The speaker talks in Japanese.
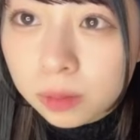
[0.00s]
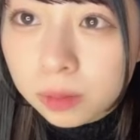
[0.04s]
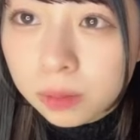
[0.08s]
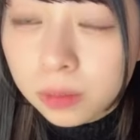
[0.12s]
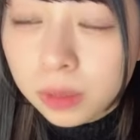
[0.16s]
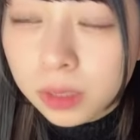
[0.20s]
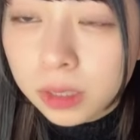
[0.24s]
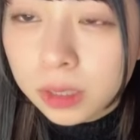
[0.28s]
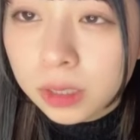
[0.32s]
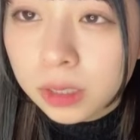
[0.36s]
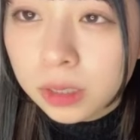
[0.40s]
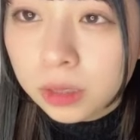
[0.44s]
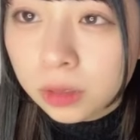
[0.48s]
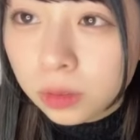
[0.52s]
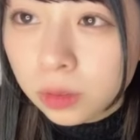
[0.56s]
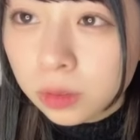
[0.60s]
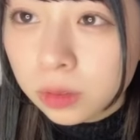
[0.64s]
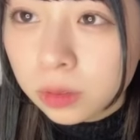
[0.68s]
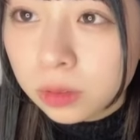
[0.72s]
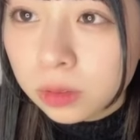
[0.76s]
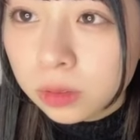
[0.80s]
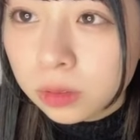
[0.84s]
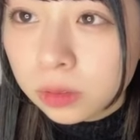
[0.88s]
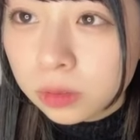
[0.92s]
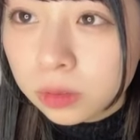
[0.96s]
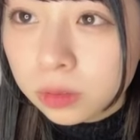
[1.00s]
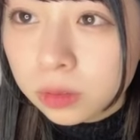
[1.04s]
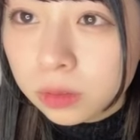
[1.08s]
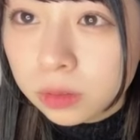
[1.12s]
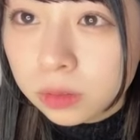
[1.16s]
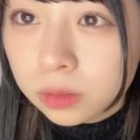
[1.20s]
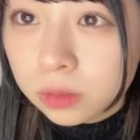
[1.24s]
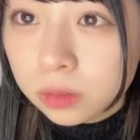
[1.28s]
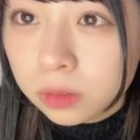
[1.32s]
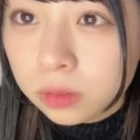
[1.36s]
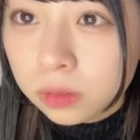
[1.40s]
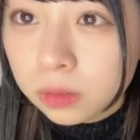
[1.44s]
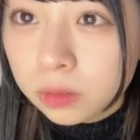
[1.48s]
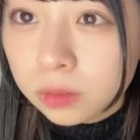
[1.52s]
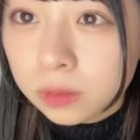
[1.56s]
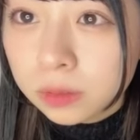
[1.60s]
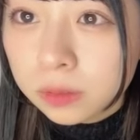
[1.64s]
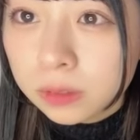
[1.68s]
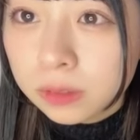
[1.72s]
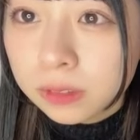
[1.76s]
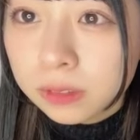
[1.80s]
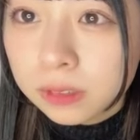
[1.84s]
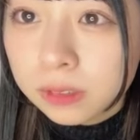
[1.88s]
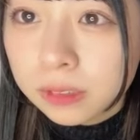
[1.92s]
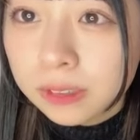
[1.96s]
みんなと
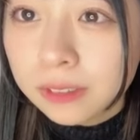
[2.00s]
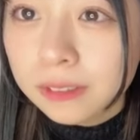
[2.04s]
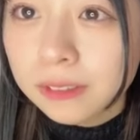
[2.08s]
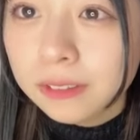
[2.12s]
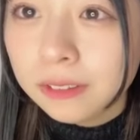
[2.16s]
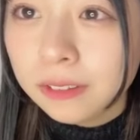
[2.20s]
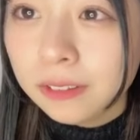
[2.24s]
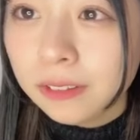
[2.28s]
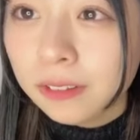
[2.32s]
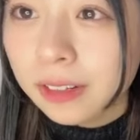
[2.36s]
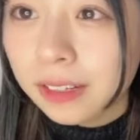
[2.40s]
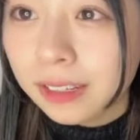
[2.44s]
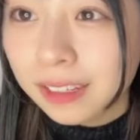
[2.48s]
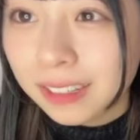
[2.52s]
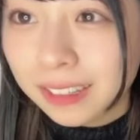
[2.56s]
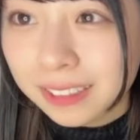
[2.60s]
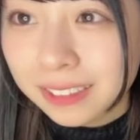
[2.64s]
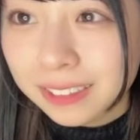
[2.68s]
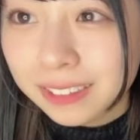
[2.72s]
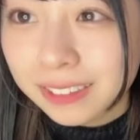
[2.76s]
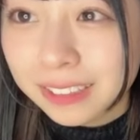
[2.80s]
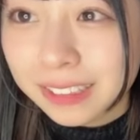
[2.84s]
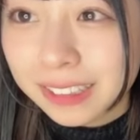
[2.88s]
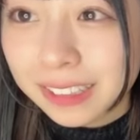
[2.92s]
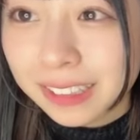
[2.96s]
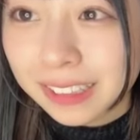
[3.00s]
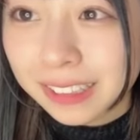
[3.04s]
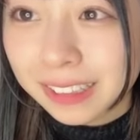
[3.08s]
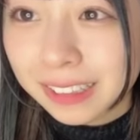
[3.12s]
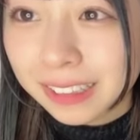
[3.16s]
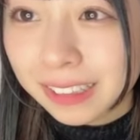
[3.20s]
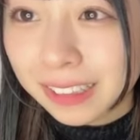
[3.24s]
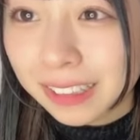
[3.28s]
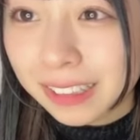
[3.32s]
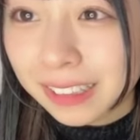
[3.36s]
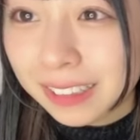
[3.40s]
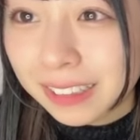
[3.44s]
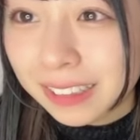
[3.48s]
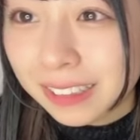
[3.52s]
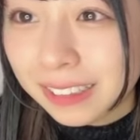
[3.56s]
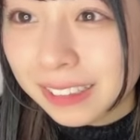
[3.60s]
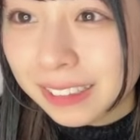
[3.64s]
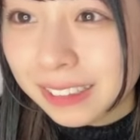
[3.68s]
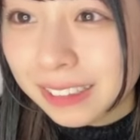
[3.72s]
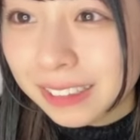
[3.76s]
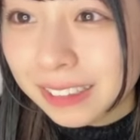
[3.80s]
今日のお話をしたかった